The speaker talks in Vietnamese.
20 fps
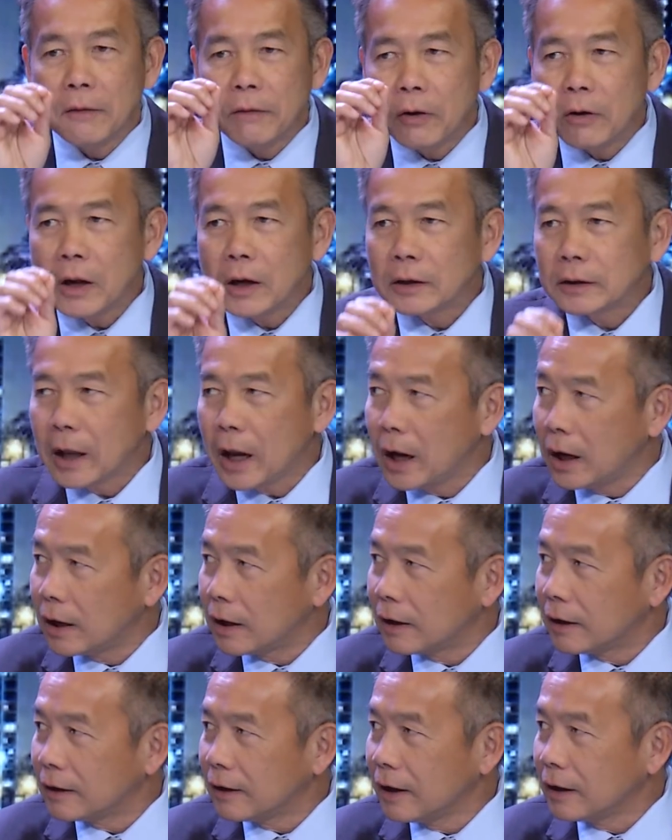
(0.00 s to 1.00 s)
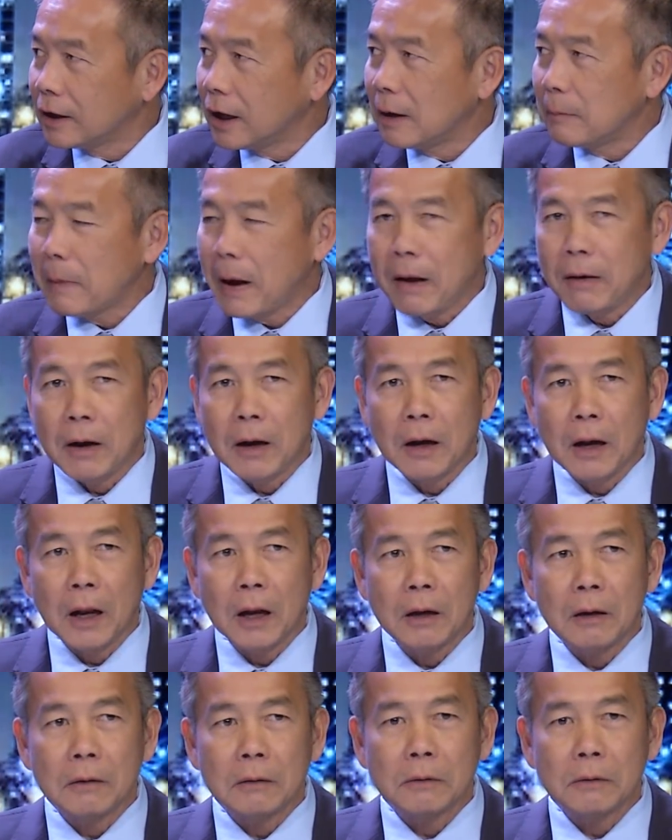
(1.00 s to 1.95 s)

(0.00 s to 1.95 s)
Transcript: vào đức tin đức tin bảo rằng là